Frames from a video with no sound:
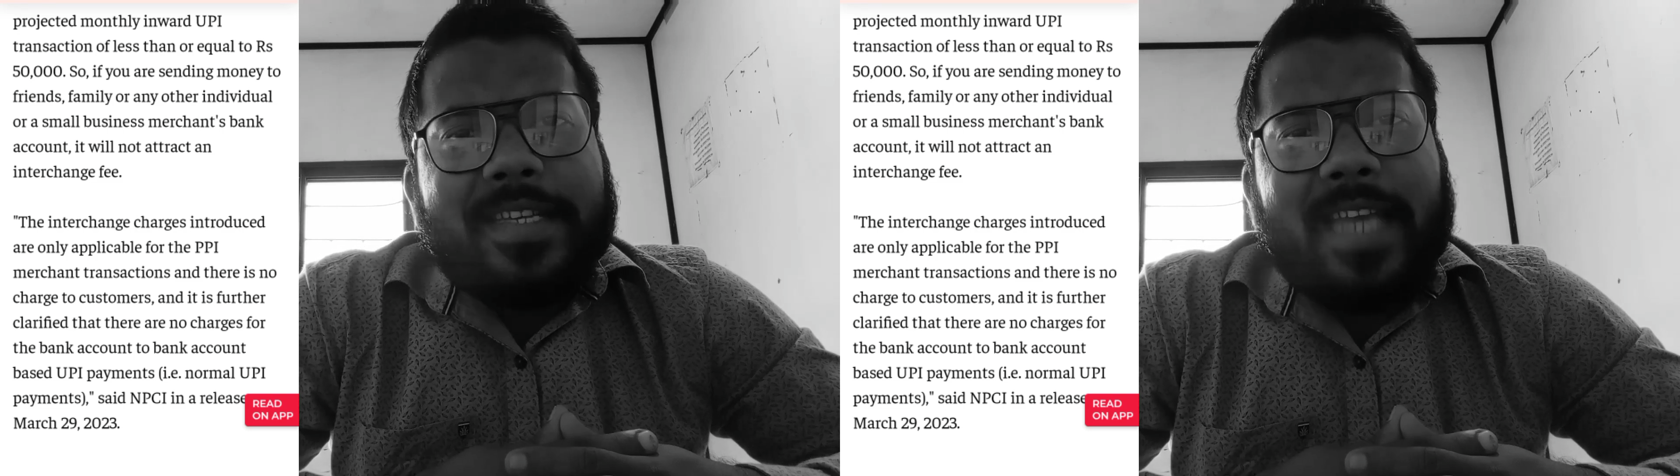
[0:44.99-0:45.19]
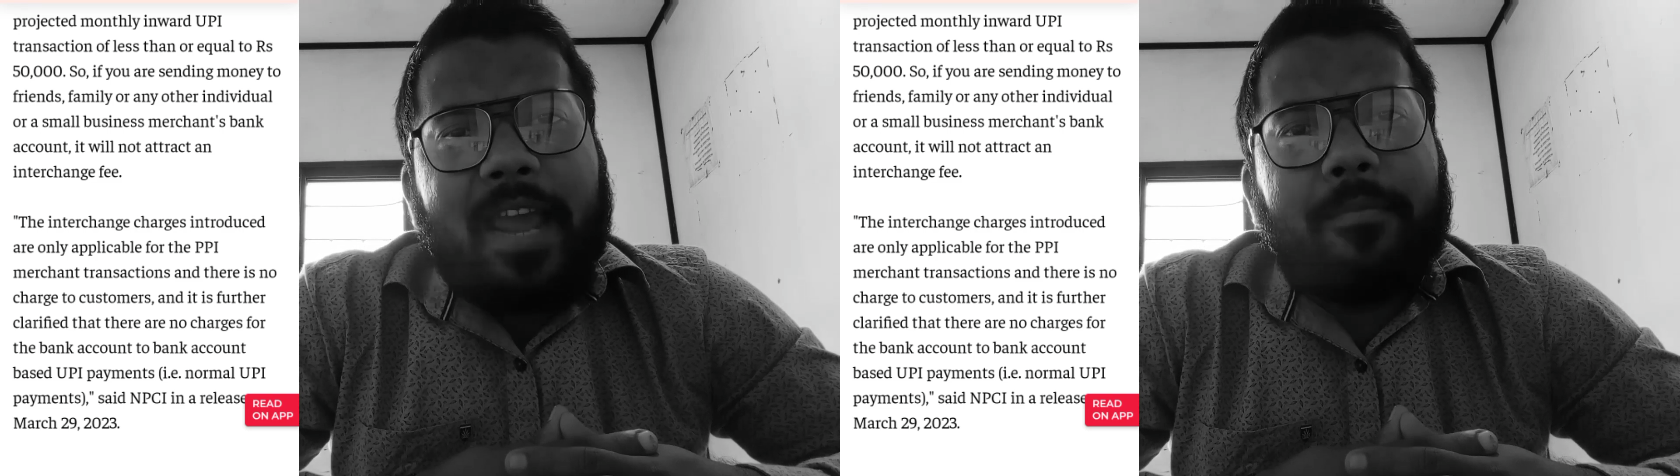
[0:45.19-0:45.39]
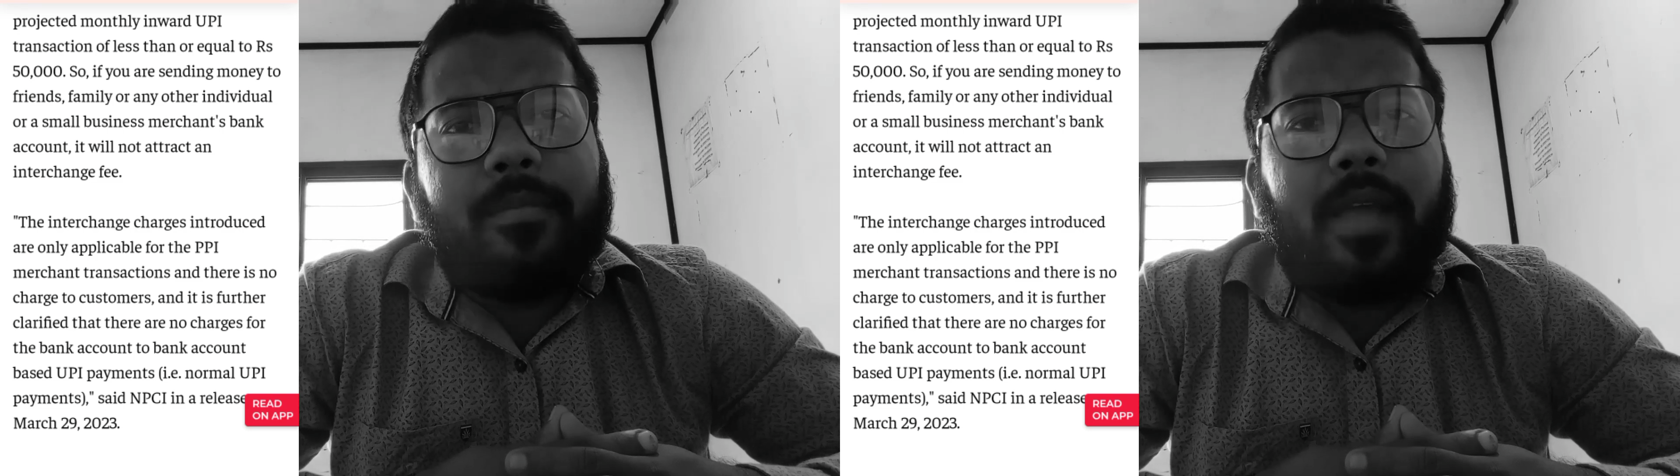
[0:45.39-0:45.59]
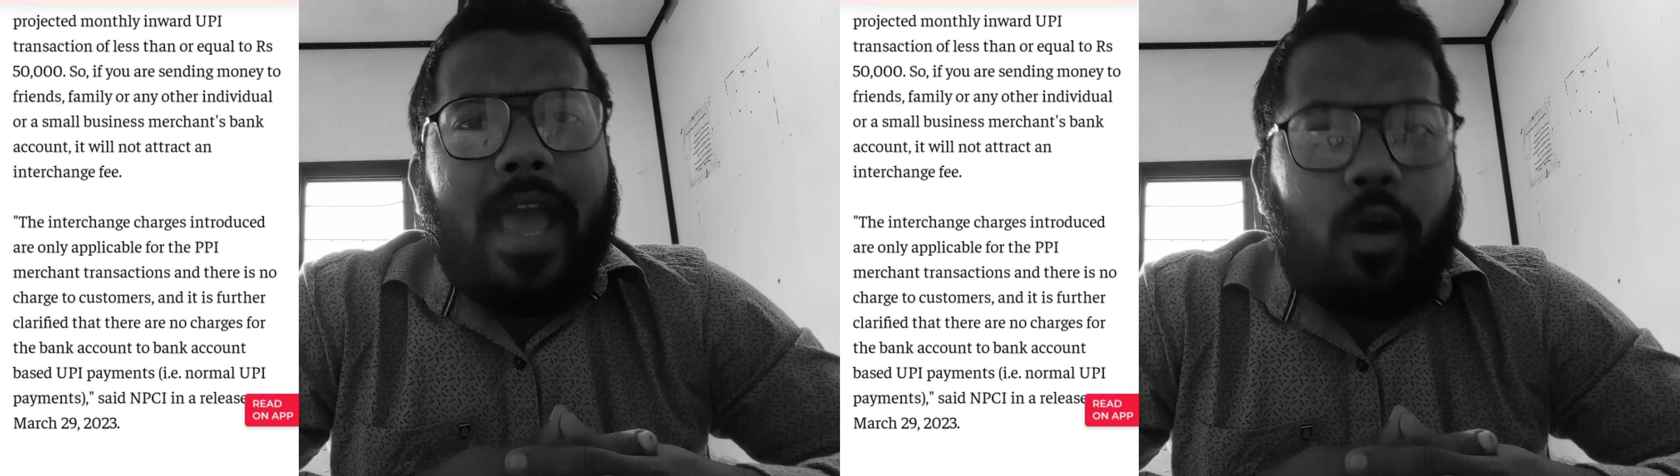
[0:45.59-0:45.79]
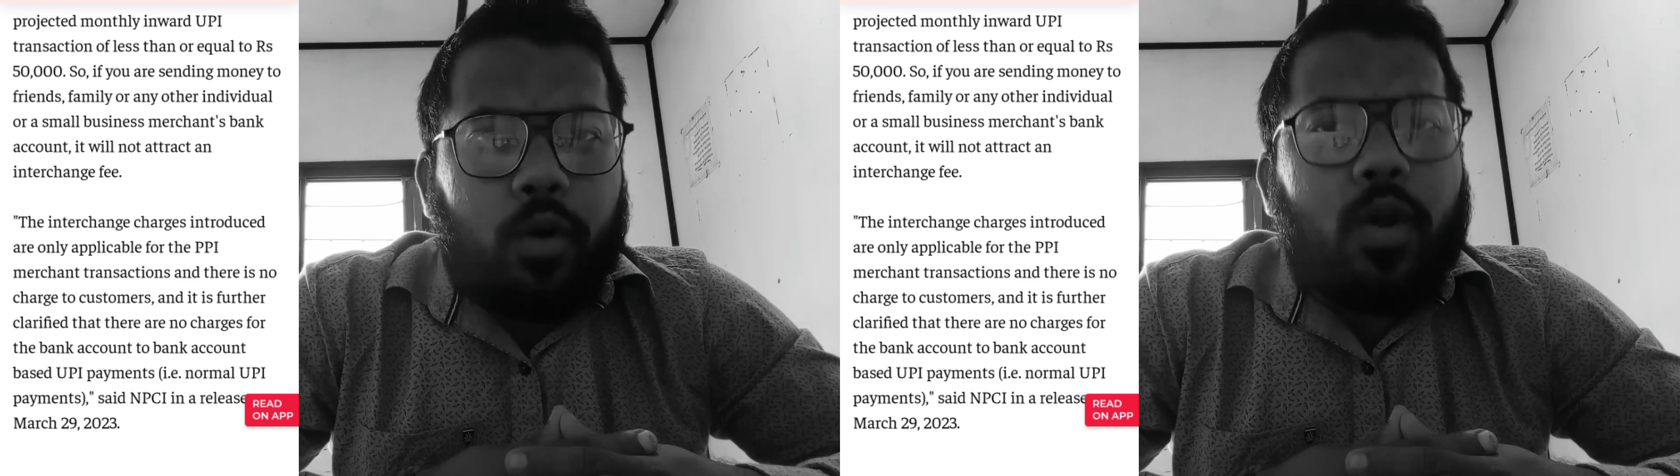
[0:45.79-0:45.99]
সেম
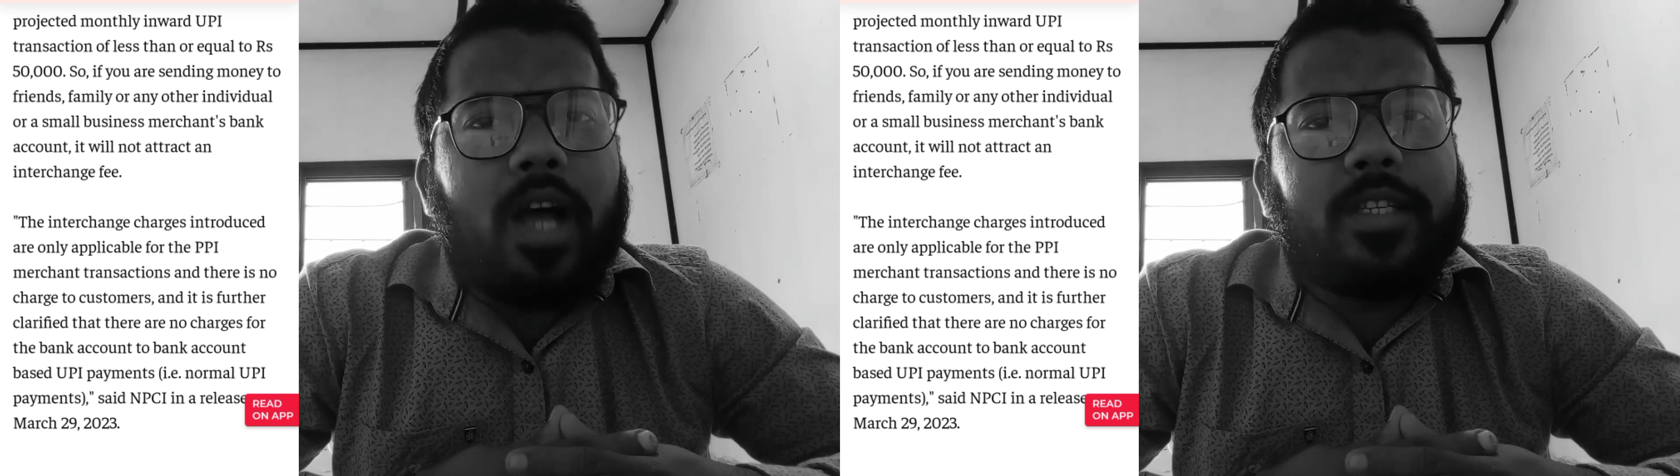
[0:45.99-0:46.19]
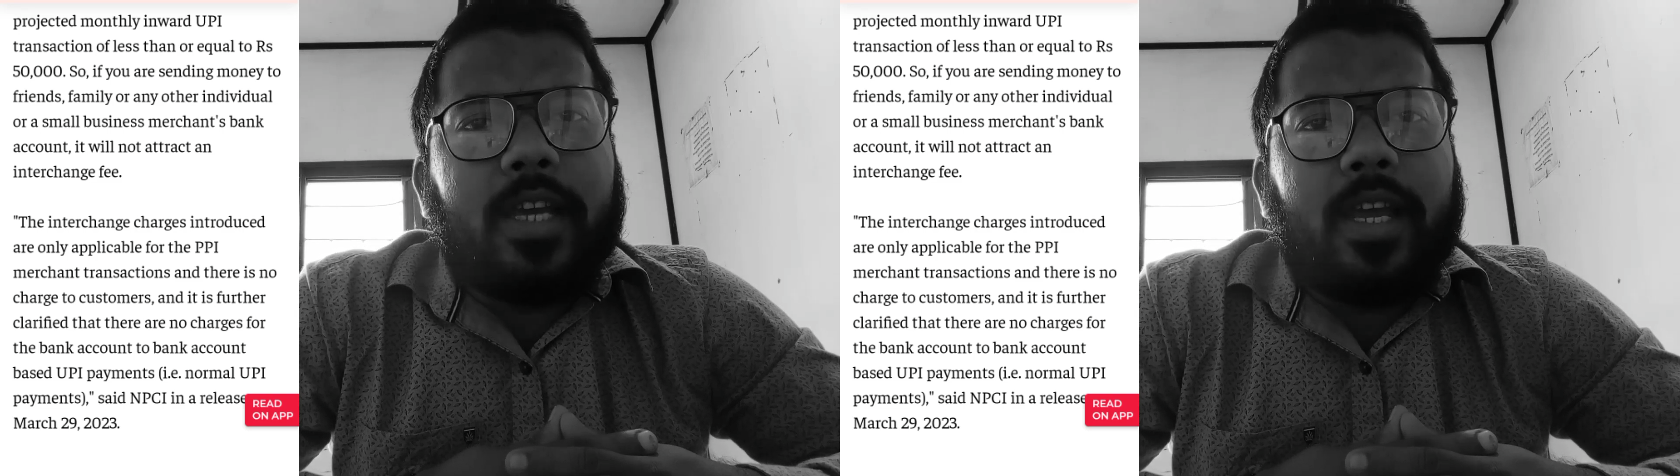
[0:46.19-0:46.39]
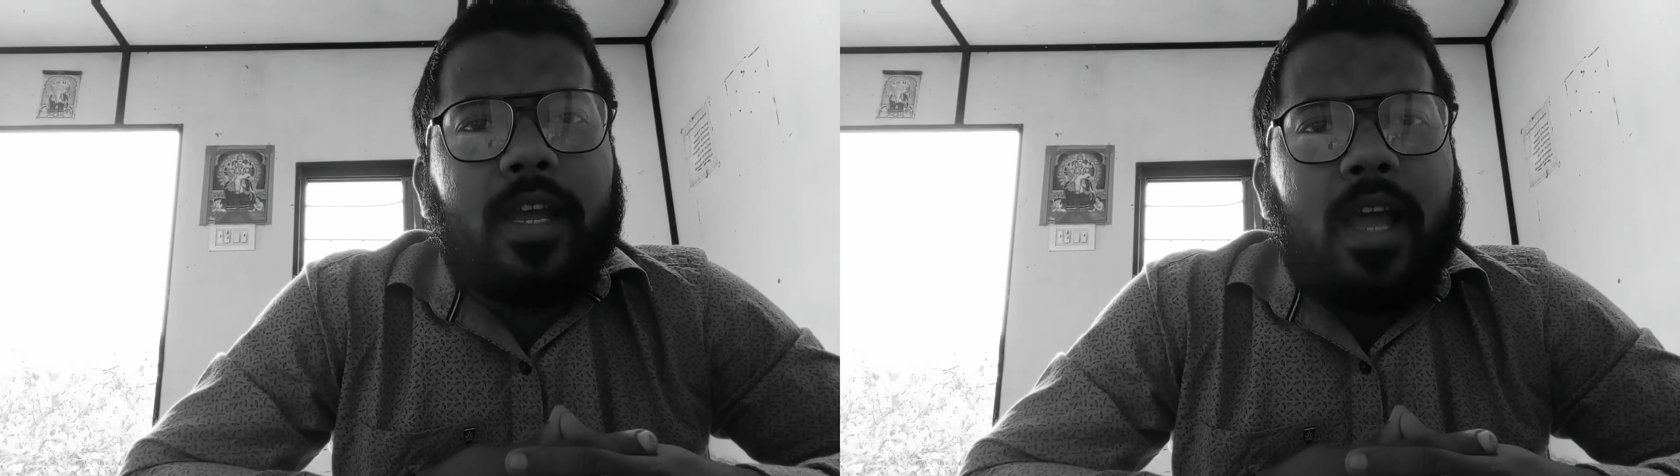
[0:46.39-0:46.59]
এখনো আছে